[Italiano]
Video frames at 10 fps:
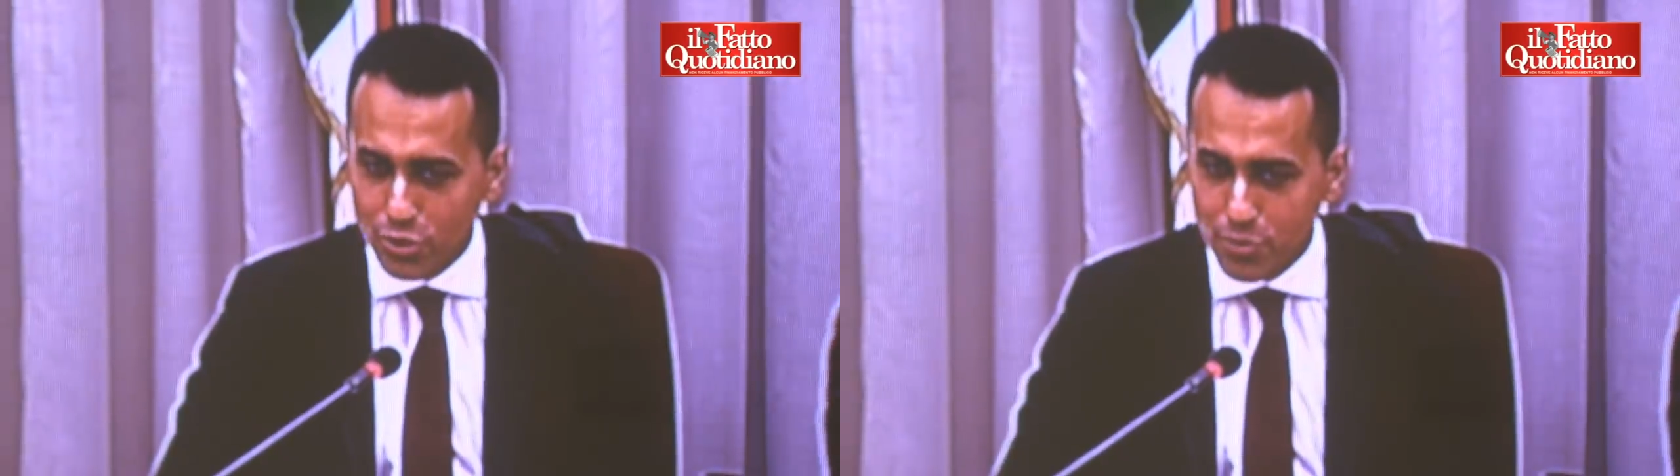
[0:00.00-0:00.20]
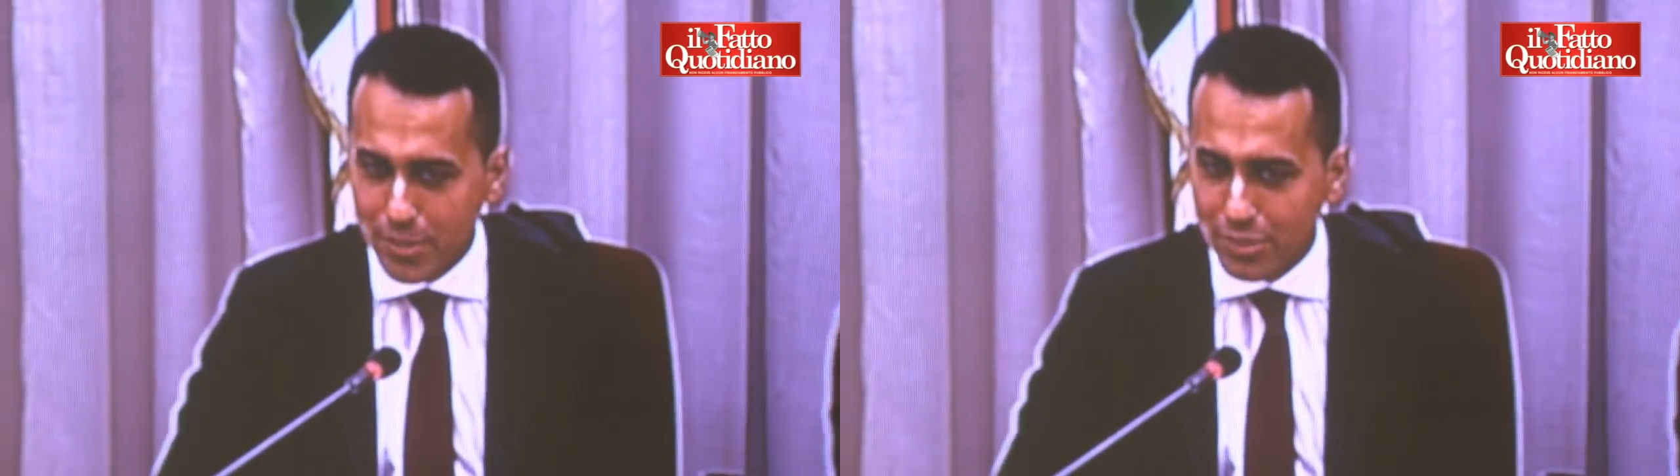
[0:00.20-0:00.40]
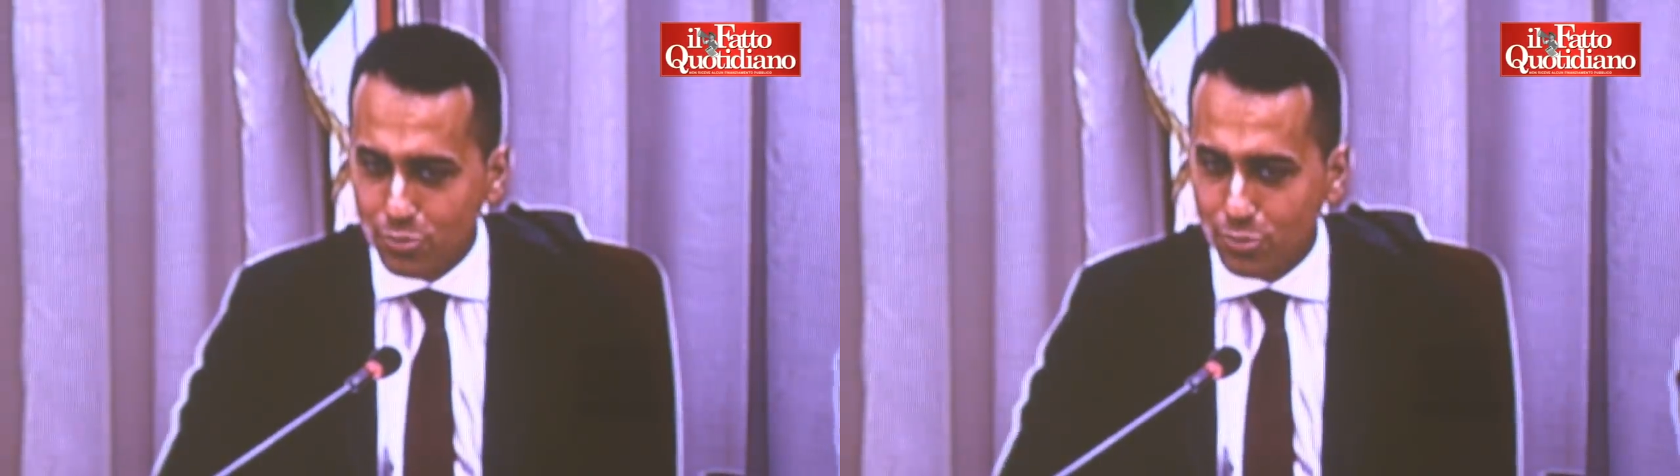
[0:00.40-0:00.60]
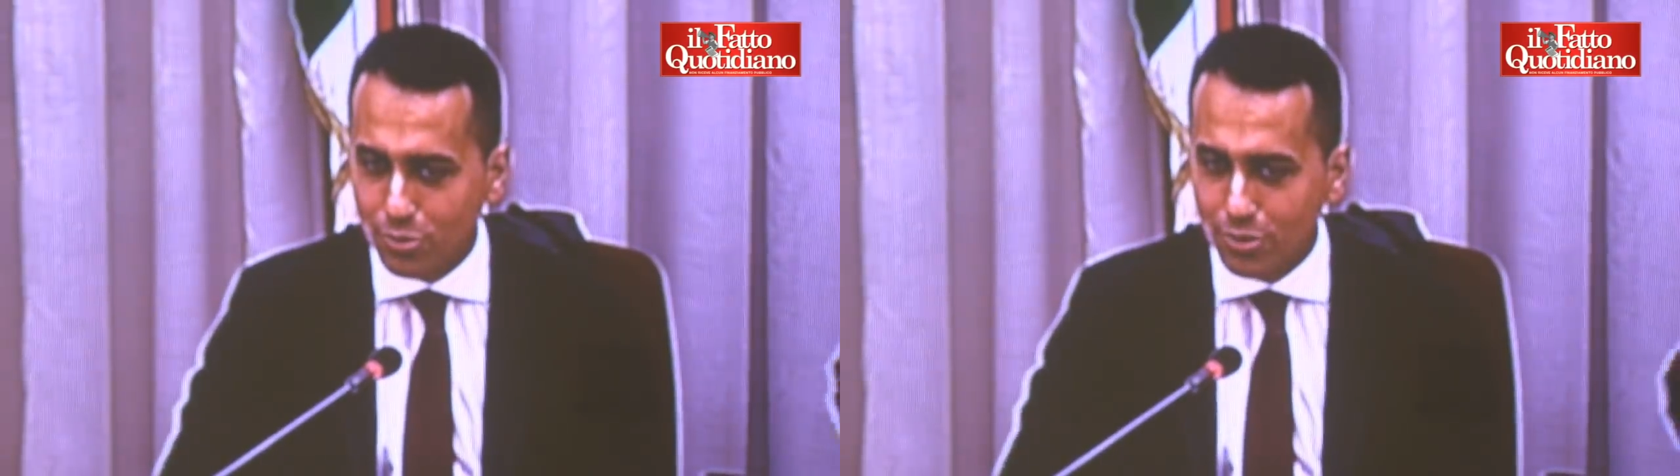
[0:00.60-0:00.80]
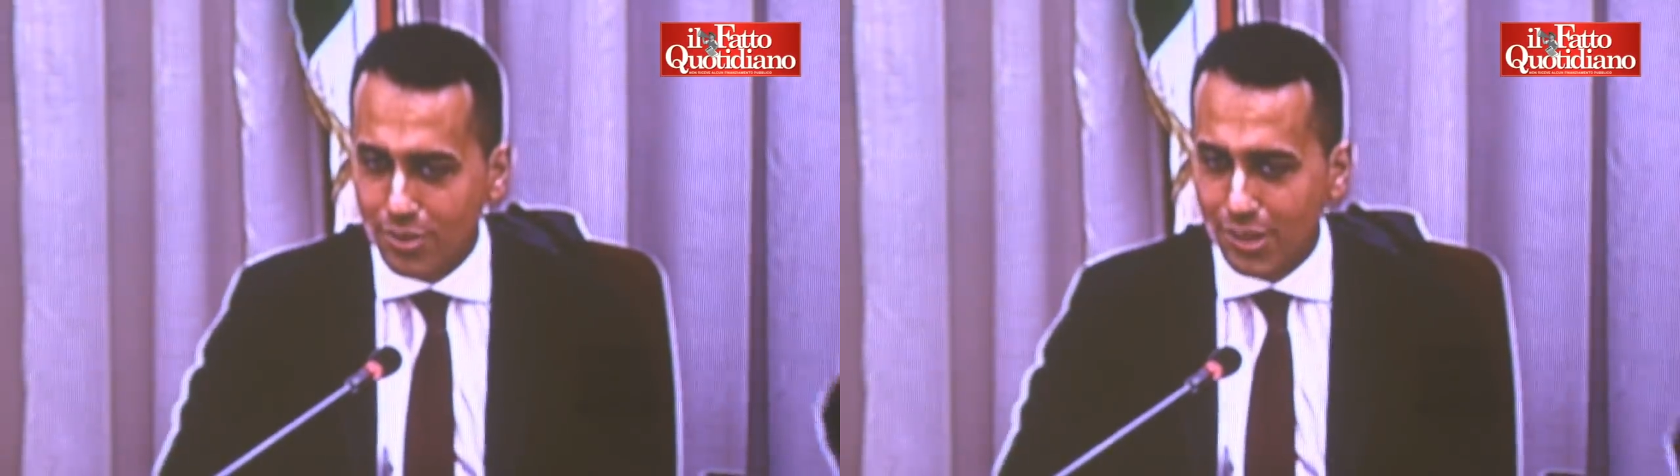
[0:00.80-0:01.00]

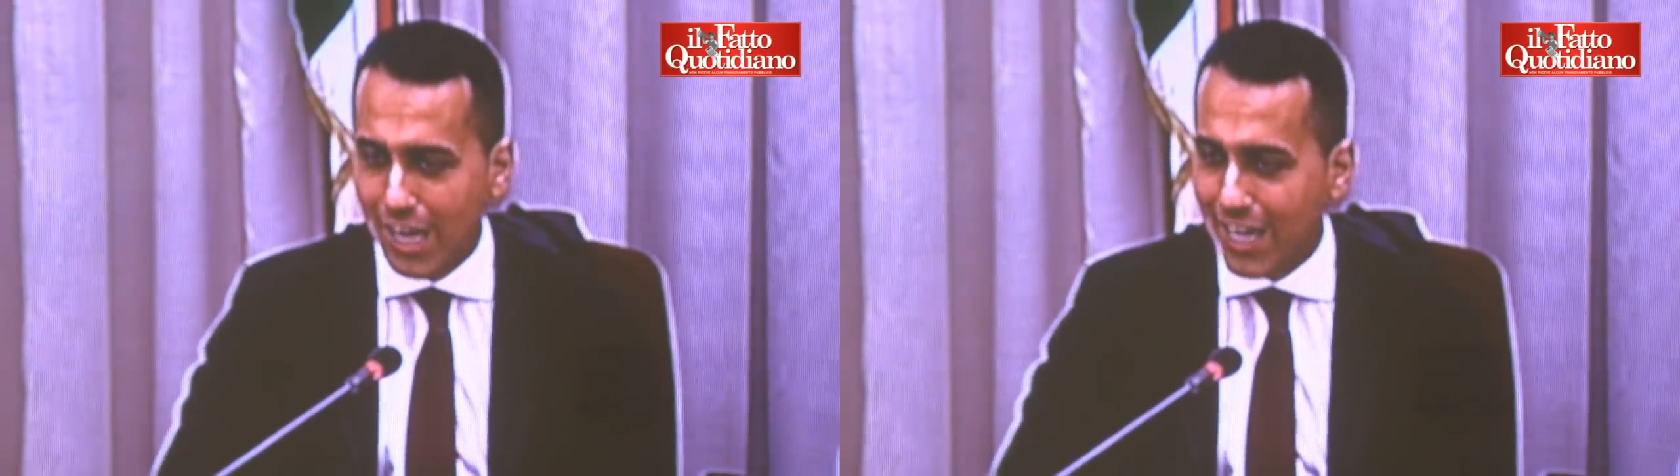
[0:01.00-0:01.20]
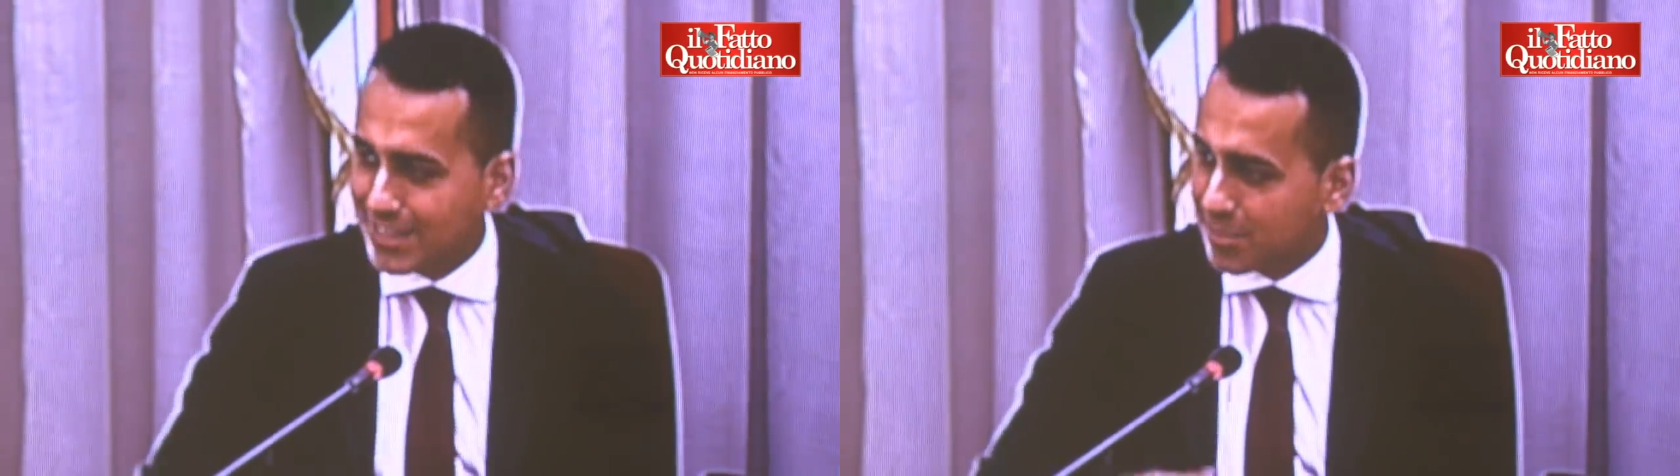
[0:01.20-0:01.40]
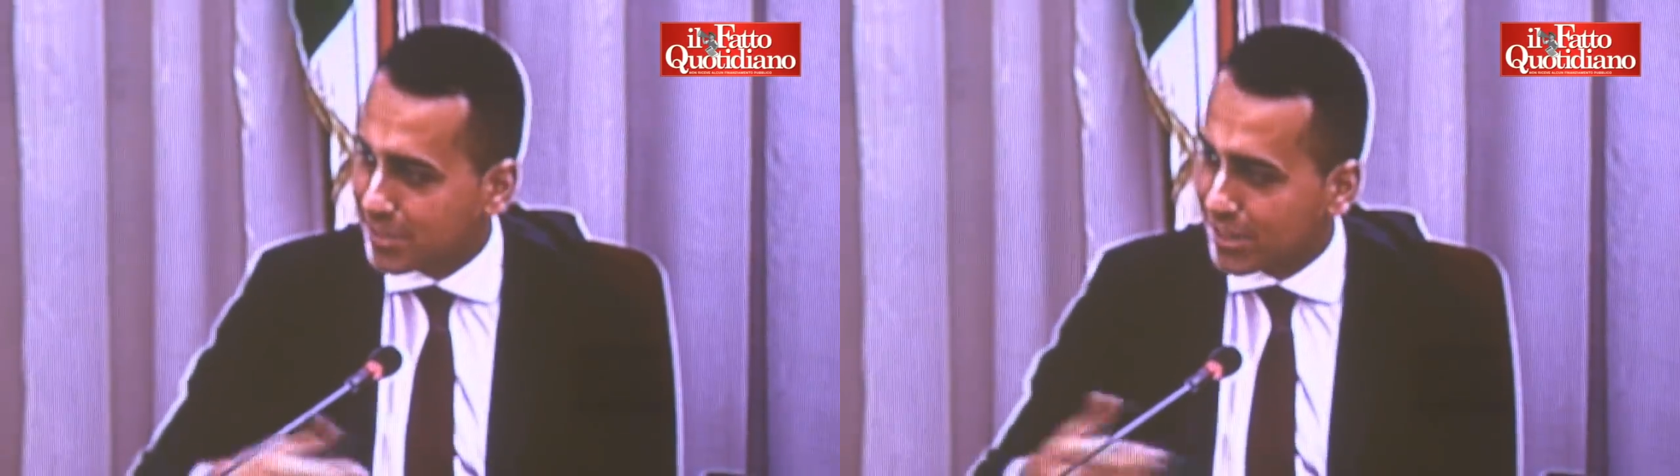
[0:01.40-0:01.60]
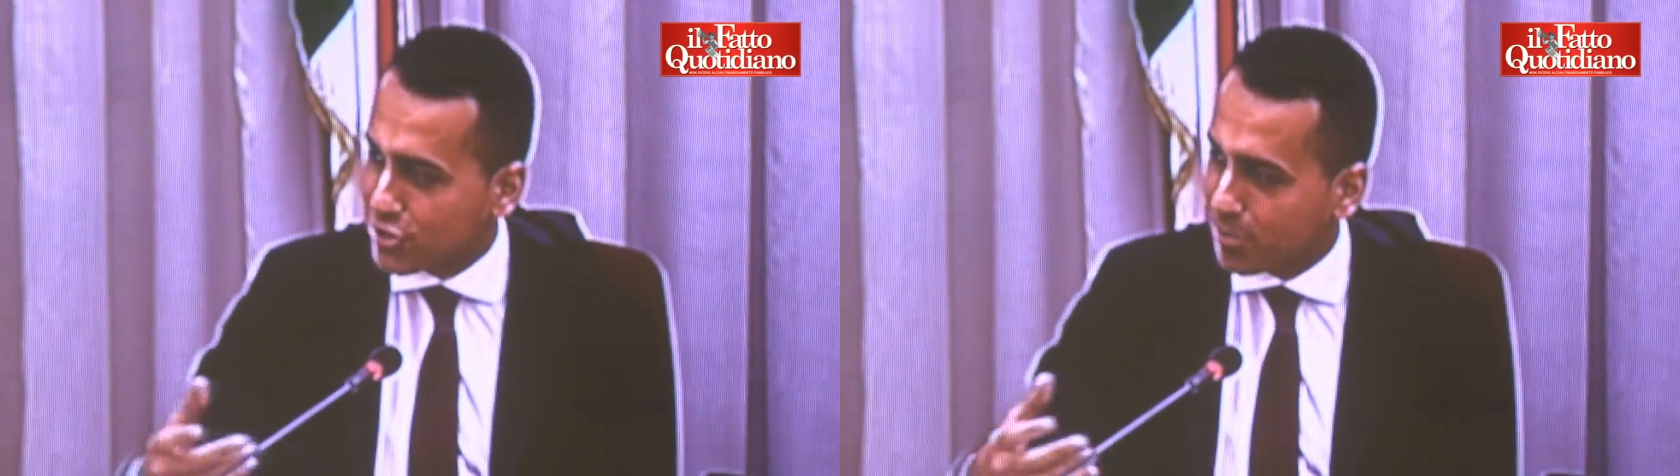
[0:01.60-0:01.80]
rispetto ai temi che ci